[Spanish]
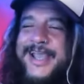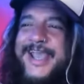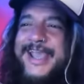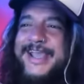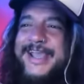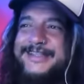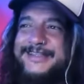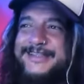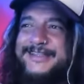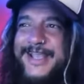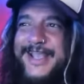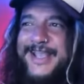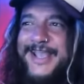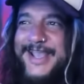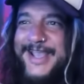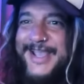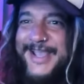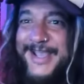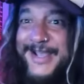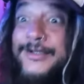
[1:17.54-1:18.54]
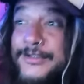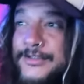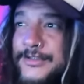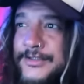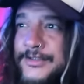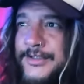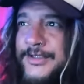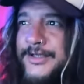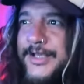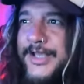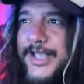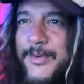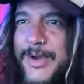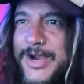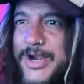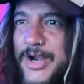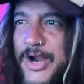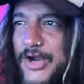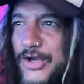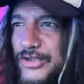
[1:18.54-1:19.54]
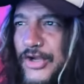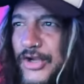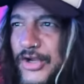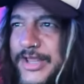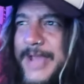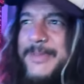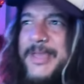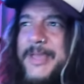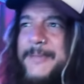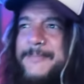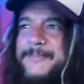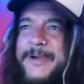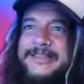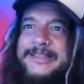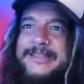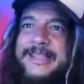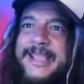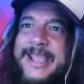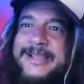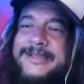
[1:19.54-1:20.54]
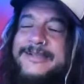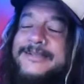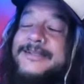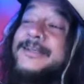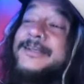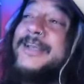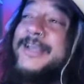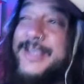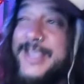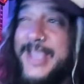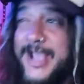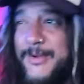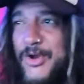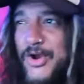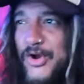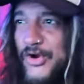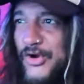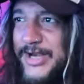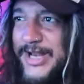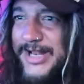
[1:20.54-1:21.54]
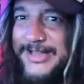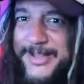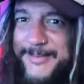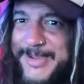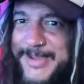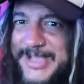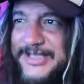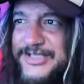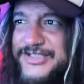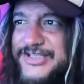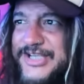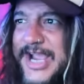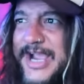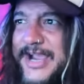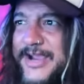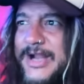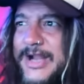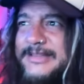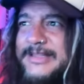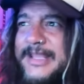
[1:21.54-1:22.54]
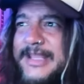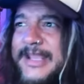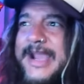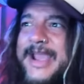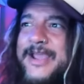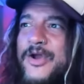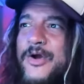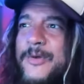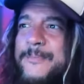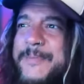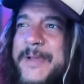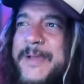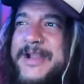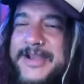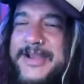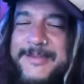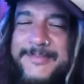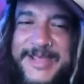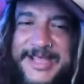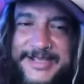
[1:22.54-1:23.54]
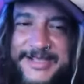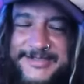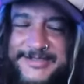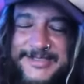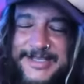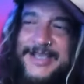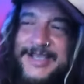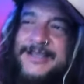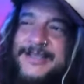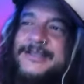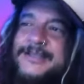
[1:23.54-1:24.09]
este, y bueno, el otro día me desperté y hablo con el demente, che, qué hora te caigo, Perry? y me dice,